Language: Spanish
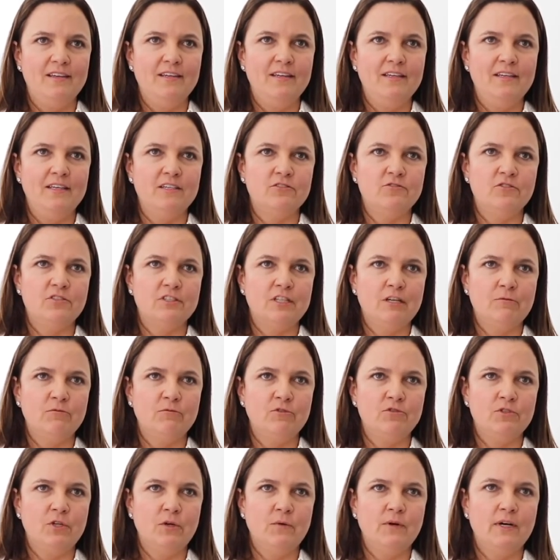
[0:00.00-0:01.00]
Y en esto
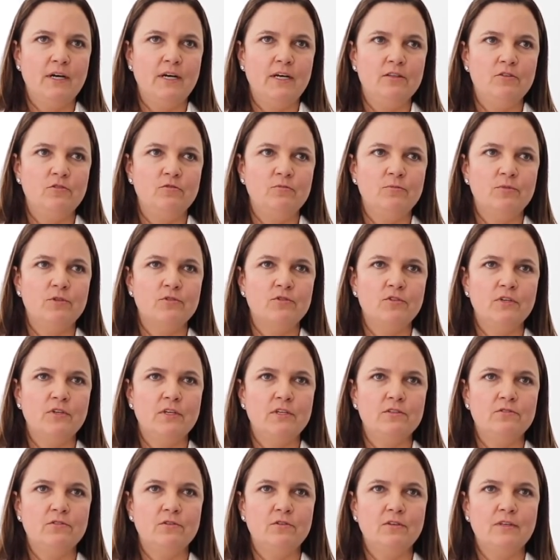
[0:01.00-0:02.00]
estamos trabajando en un
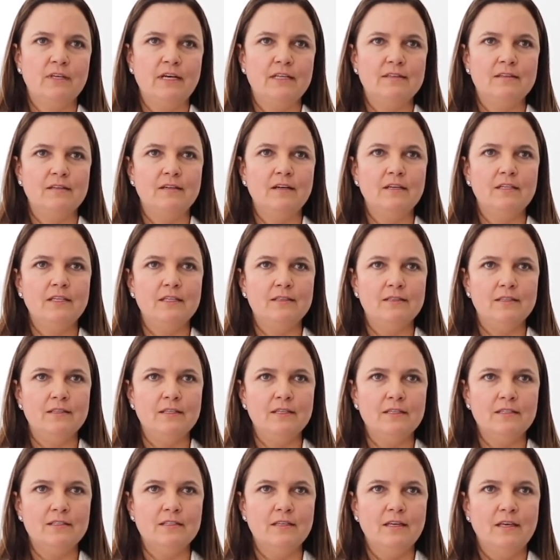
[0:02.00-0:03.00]
proceso de Data
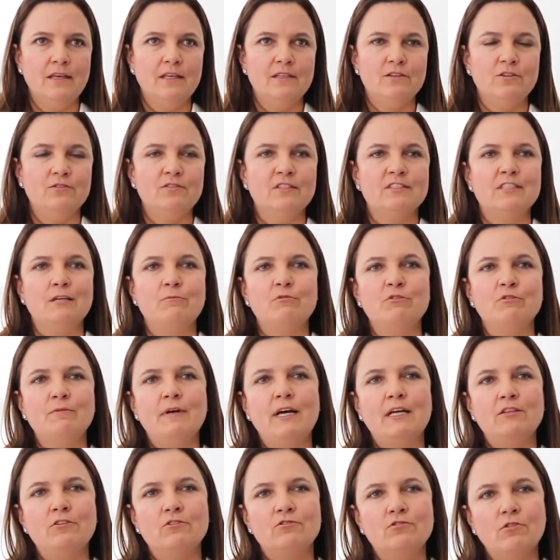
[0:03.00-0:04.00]
Analytics, donde estamos
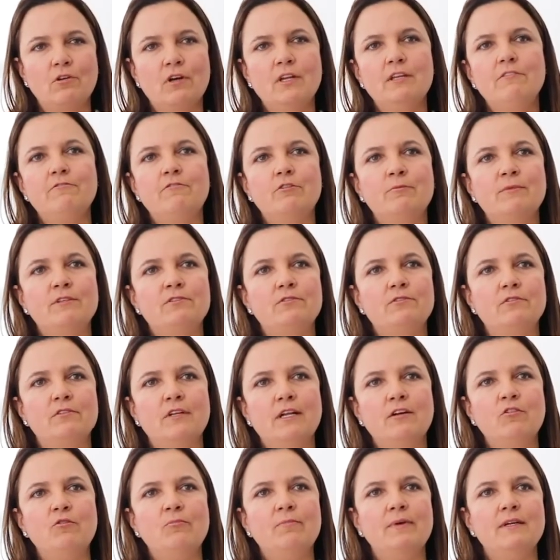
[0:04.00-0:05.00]
bajando toda la información de
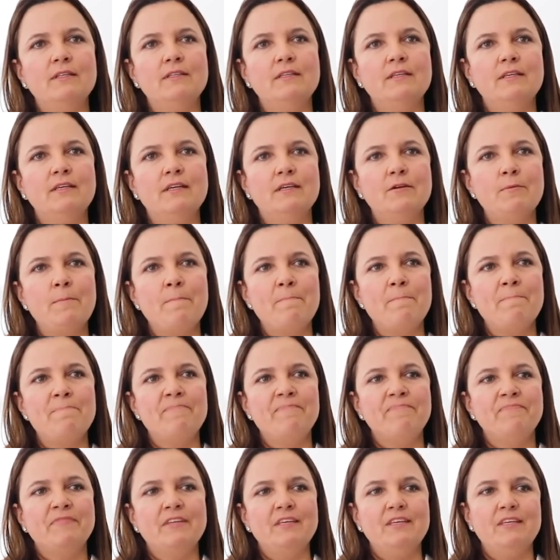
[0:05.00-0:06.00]
la compañía
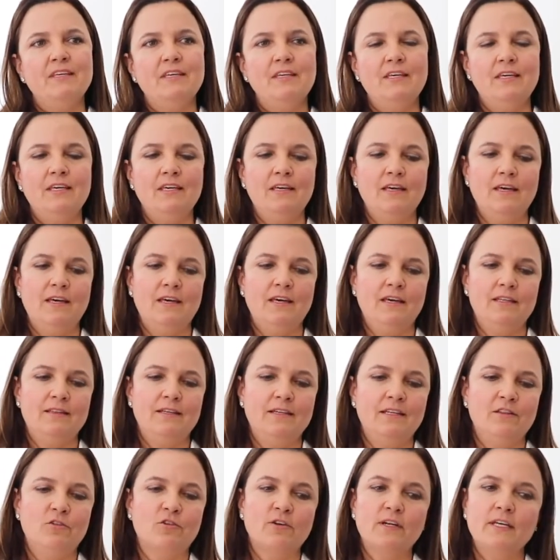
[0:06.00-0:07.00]
y eh,
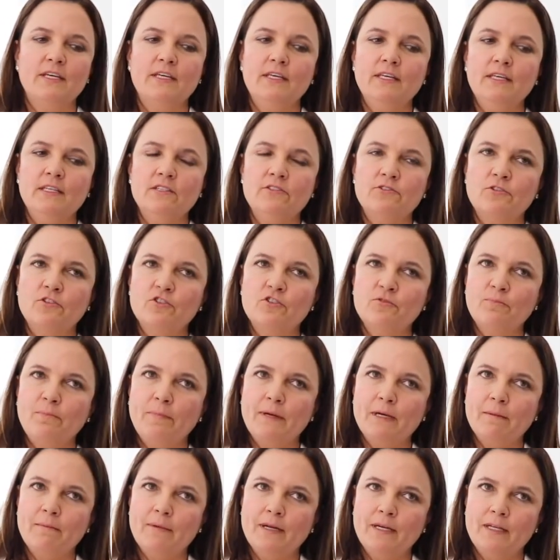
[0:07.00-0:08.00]
teniendo registros
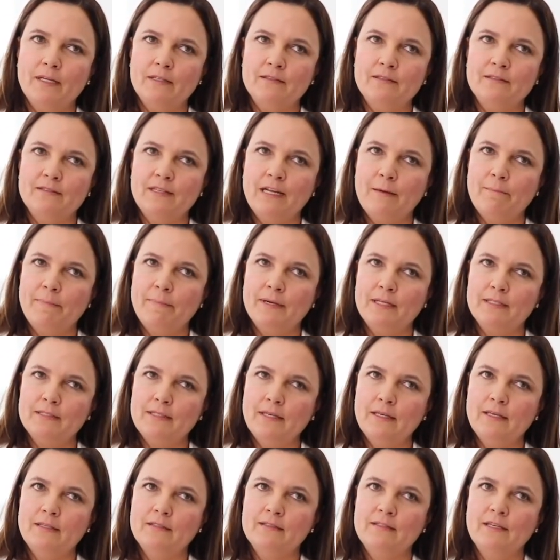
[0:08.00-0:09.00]
permanentes de la
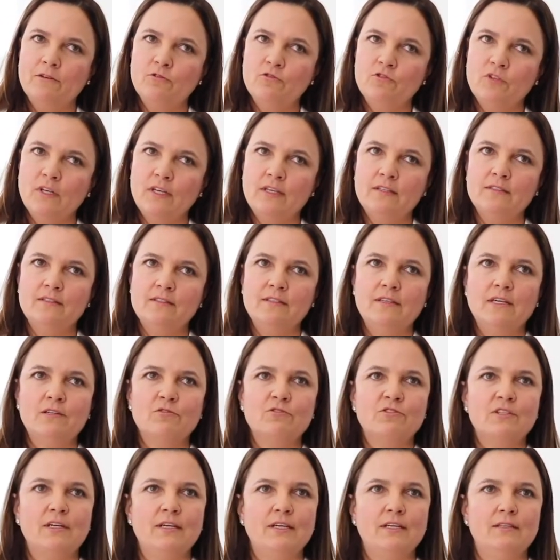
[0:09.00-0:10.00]
presencia y ausencia de
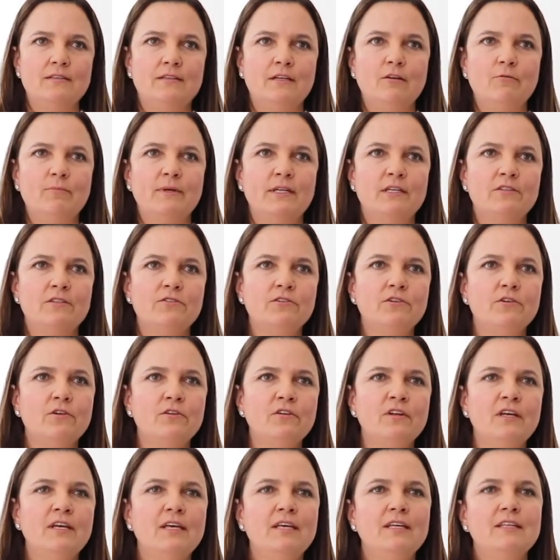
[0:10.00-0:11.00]
nuestra gente en la
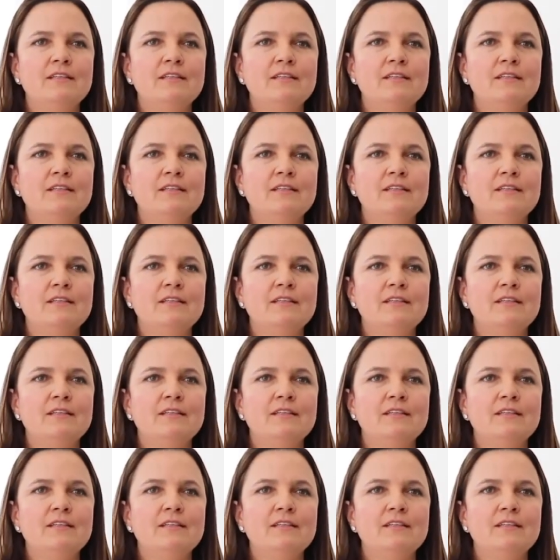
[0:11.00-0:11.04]
operación,